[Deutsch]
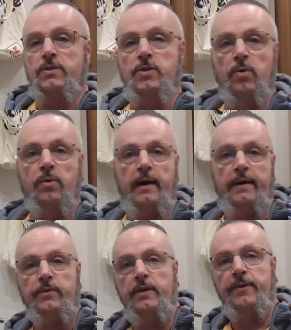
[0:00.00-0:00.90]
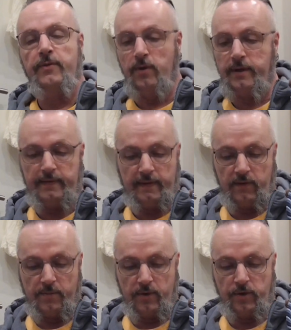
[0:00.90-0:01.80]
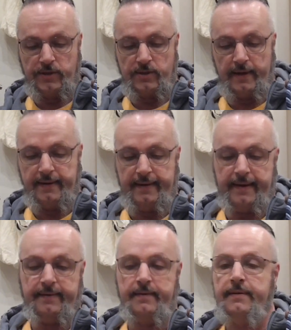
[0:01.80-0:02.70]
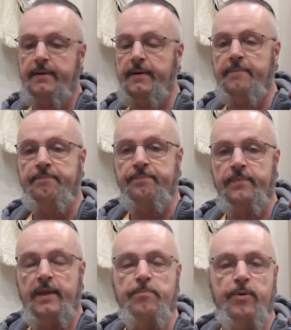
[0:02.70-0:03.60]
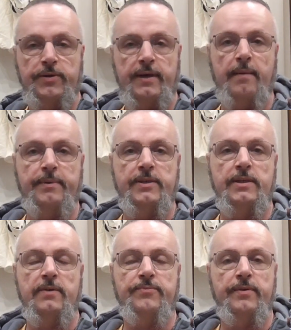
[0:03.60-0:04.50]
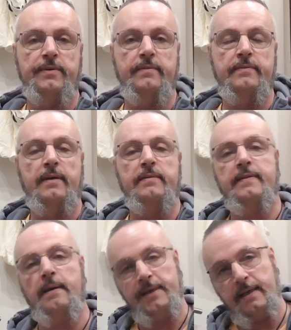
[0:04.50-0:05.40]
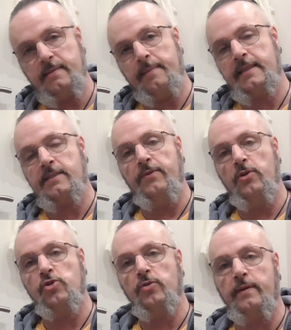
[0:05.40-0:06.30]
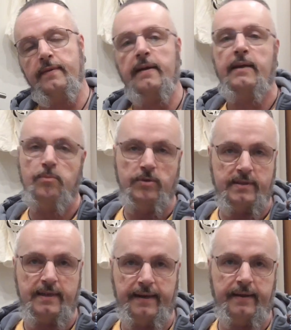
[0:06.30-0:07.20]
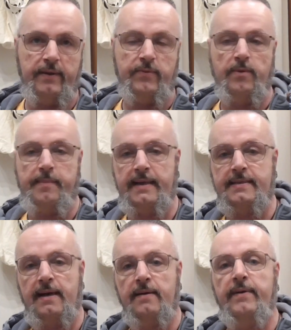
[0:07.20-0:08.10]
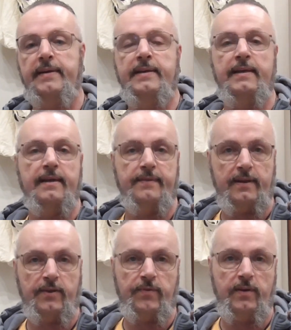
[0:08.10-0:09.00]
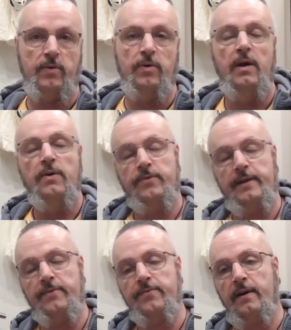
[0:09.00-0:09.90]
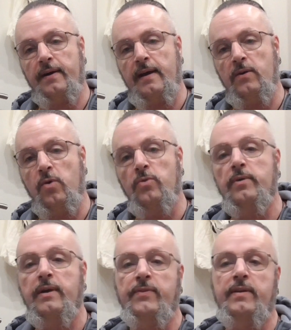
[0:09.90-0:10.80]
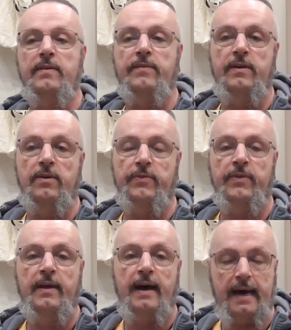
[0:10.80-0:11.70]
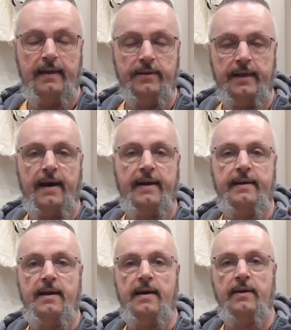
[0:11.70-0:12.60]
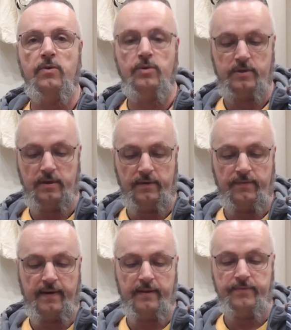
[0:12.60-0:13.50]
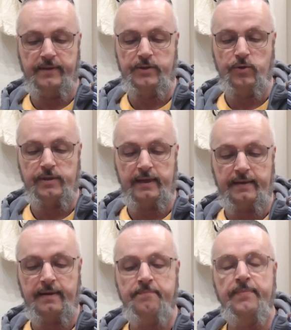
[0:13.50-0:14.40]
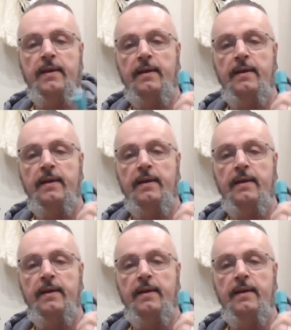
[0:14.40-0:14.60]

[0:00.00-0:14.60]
So, also ich versuche das jetzt nochmal kurz zu erklären. Ähm, den Plotter habe ich von, das habe ich jetzt im ersten Video schon gesagt, ich muss es leider in diesem nochmal sagen, weil nicht jeder sich das Video von Anfang an anguckt oder sich die Videos alle der Reihe nach anguckt, sondern wild durcheinander.